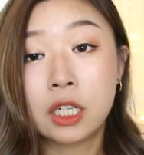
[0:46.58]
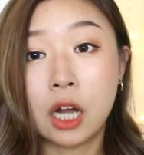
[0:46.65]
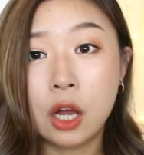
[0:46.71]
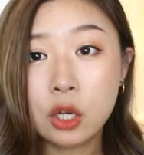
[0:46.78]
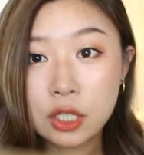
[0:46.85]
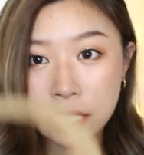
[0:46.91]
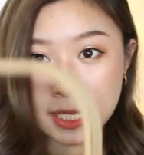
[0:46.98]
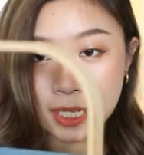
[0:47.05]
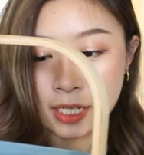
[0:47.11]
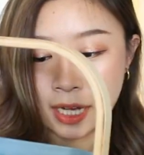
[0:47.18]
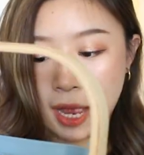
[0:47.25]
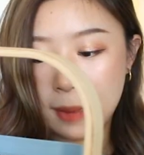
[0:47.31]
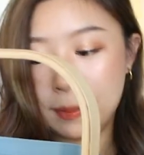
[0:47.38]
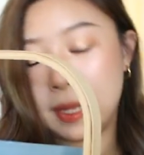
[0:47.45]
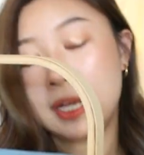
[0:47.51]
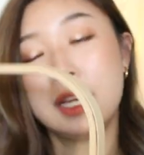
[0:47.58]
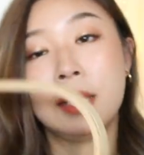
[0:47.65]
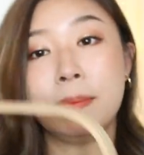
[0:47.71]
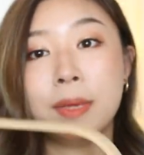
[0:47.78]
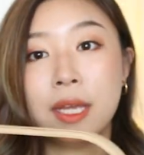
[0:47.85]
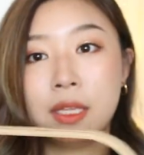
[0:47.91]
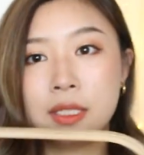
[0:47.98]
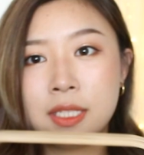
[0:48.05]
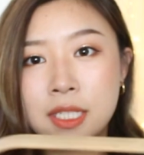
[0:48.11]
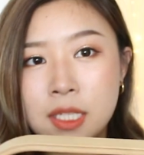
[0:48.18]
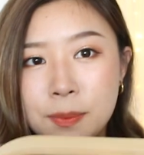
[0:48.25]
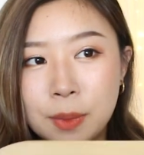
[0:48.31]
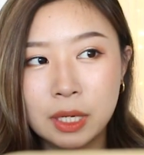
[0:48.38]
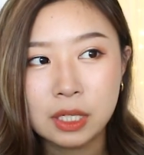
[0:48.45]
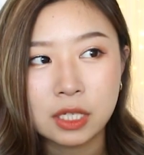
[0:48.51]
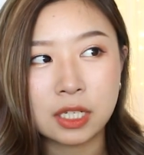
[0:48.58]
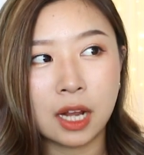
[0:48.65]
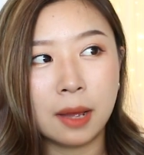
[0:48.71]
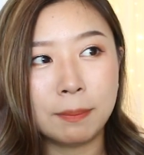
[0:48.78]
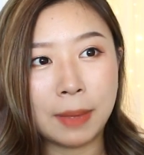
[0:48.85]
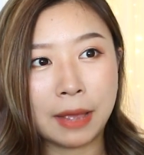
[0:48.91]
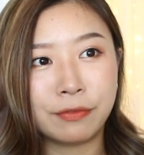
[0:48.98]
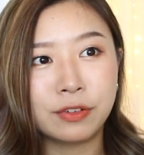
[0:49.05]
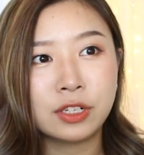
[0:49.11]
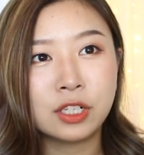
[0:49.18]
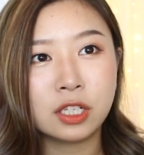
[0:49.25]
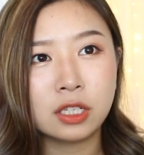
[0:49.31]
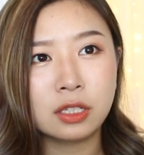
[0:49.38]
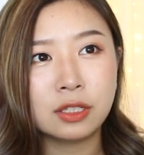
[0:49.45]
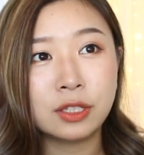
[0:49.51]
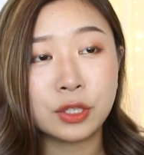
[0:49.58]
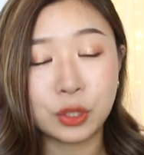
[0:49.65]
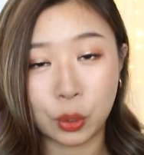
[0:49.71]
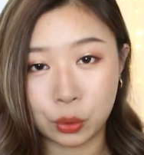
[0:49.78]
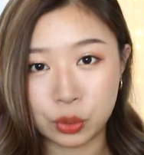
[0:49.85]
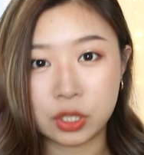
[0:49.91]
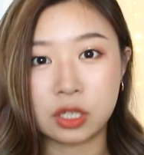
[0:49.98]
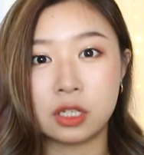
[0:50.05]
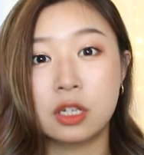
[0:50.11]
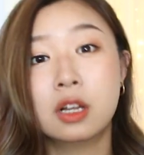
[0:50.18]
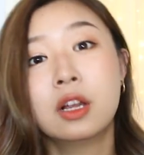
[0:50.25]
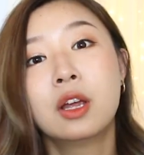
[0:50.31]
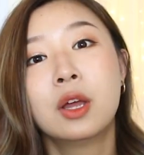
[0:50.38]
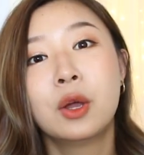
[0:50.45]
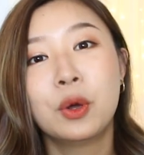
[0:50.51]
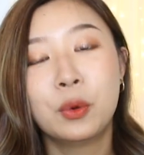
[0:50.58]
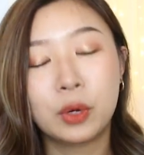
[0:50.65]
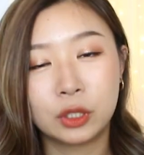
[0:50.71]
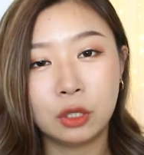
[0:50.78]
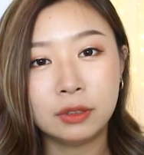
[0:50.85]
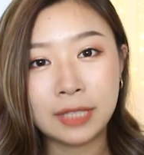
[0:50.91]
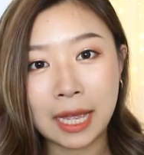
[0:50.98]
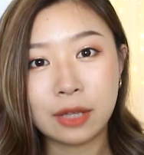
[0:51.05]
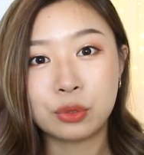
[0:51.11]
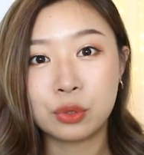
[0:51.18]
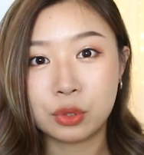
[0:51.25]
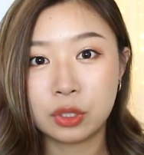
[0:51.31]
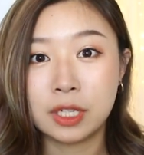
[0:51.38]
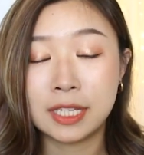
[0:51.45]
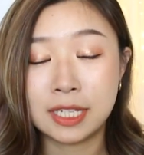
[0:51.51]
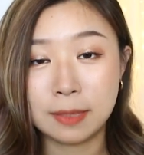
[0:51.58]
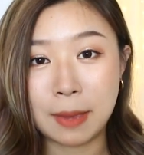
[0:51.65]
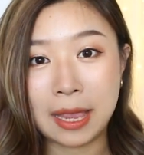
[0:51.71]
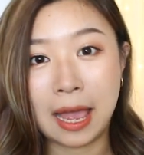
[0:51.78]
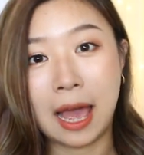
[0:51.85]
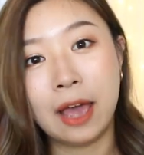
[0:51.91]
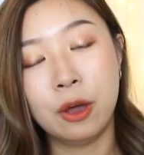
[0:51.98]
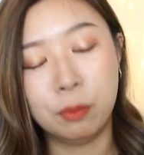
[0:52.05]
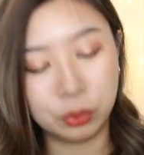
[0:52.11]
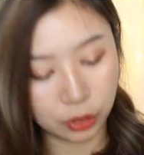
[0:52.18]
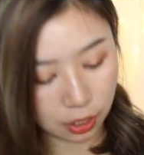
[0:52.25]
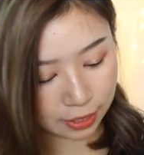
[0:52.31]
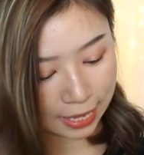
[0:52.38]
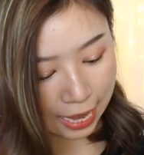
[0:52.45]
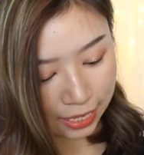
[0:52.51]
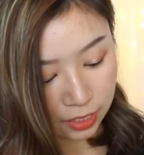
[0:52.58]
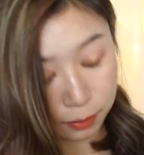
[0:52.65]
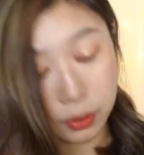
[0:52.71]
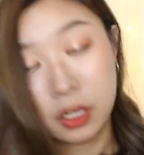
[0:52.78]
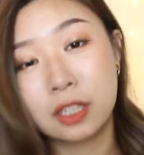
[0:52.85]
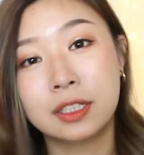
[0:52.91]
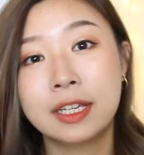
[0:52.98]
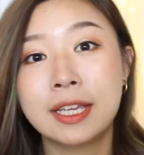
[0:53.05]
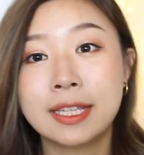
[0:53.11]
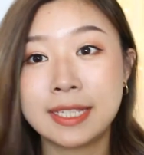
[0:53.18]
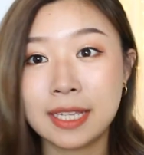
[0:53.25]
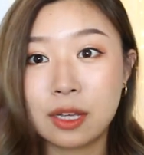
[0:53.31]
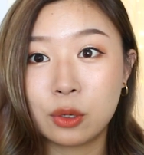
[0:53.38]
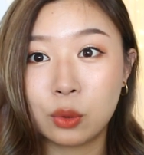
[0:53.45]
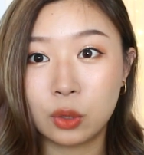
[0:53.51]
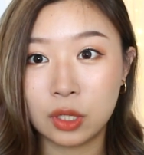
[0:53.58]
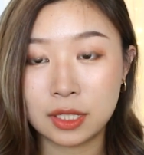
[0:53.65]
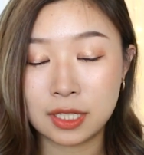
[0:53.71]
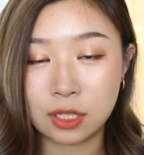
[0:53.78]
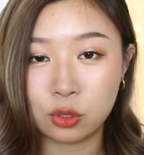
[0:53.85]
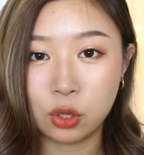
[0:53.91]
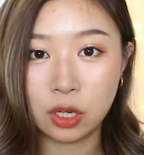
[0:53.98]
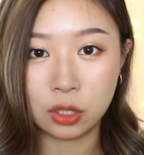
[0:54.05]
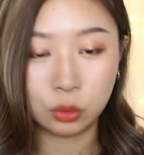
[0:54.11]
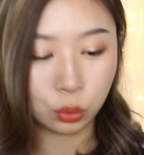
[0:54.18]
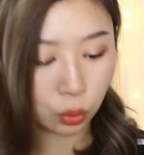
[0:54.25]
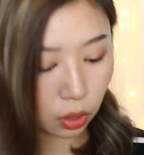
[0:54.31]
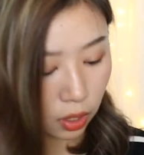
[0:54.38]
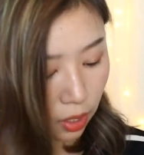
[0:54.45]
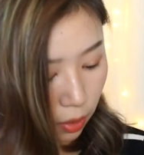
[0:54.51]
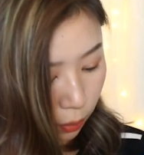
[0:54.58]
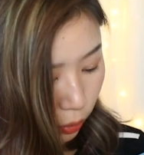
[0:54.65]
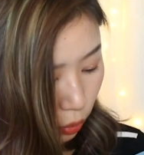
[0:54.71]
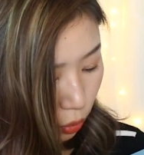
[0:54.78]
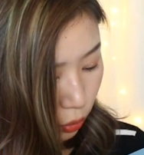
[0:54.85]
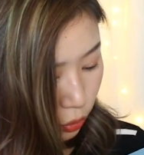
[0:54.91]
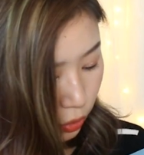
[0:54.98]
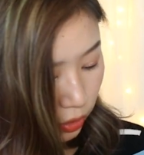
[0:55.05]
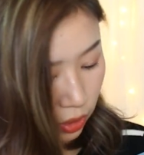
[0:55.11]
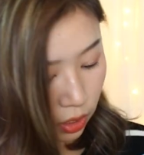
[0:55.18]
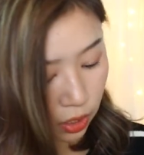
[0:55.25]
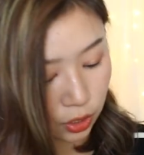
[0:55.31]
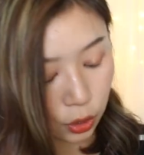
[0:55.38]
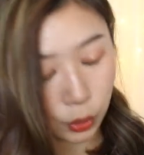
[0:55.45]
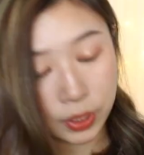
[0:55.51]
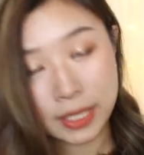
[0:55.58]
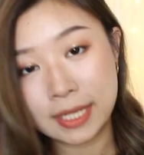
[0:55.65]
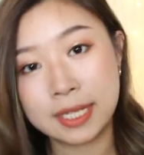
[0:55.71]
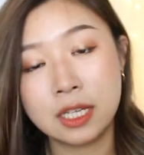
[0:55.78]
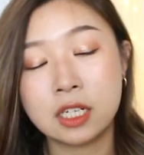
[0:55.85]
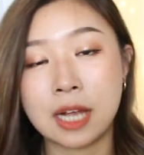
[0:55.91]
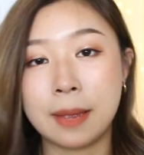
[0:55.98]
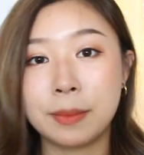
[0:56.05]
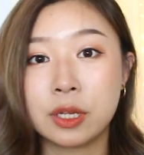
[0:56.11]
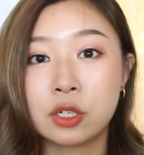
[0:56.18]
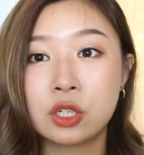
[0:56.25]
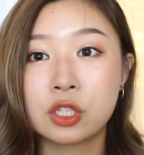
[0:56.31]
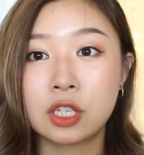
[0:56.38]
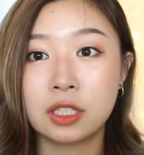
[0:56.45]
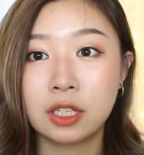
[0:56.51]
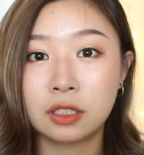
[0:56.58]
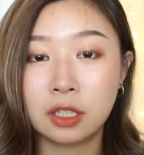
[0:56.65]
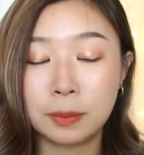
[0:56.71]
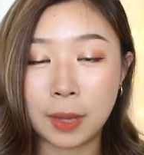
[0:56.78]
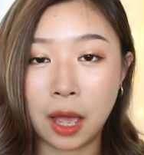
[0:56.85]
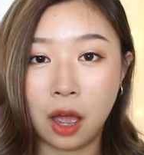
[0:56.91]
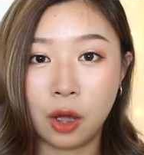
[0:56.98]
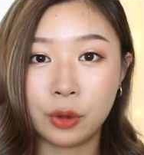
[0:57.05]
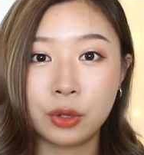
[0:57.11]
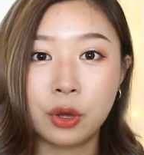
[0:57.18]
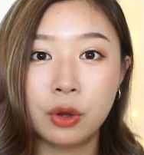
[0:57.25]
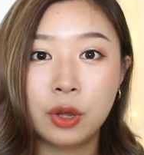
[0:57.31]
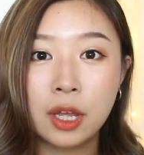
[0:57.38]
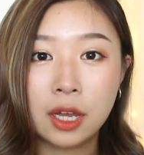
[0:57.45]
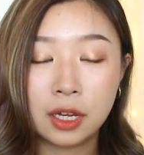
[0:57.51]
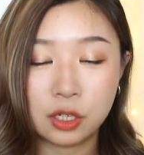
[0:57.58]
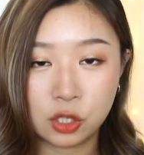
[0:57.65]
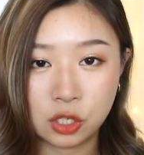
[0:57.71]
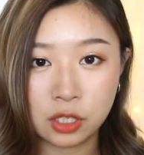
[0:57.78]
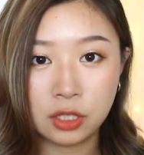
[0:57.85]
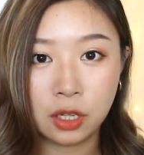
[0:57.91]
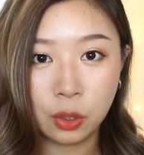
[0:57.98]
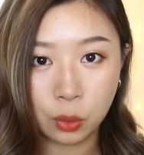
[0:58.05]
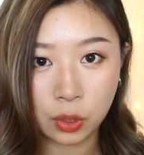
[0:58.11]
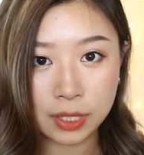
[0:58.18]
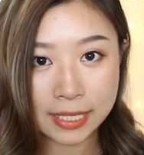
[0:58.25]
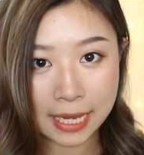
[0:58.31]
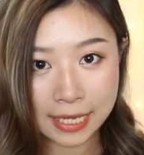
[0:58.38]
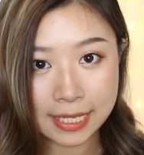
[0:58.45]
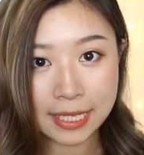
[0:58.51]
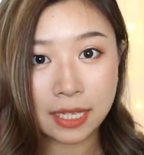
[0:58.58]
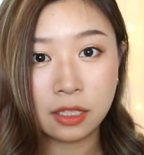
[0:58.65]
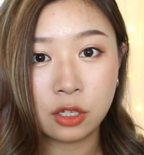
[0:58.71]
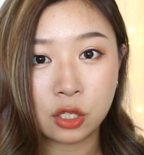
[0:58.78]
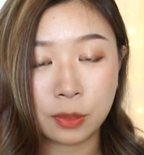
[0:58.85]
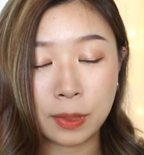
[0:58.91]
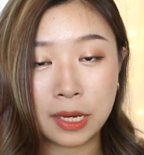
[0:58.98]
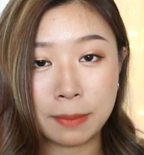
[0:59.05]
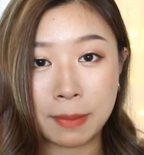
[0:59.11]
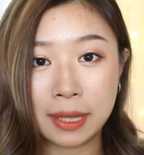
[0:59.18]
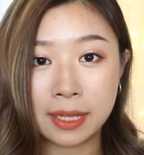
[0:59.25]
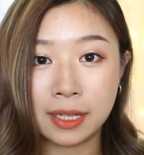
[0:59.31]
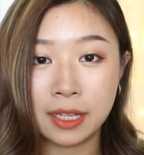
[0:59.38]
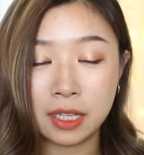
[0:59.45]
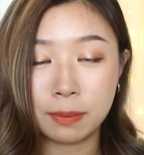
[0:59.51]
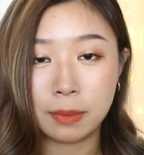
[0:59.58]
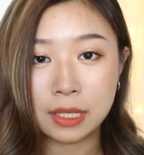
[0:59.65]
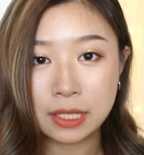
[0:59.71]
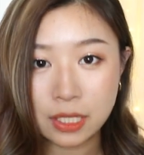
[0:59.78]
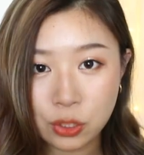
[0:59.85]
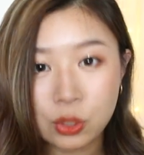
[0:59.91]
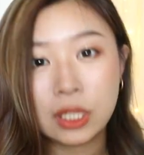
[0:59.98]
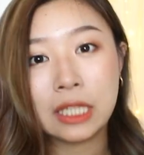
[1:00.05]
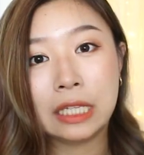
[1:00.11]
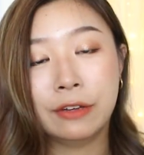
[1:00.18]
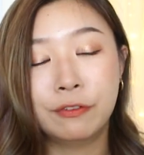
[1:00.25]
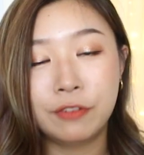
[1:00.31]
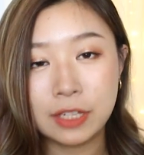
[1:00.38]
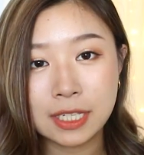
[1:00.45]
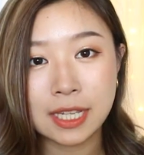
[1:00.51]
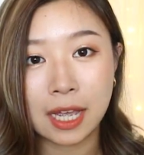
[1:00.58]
然后这些产品里面基本上百分之九十。我都带去了西班牙，还有葡萄牙，你们可能也见过了其中很多。不过我觉得有一些产品是真的特别好用，很值得我在今天的视频里面跟你们具体的分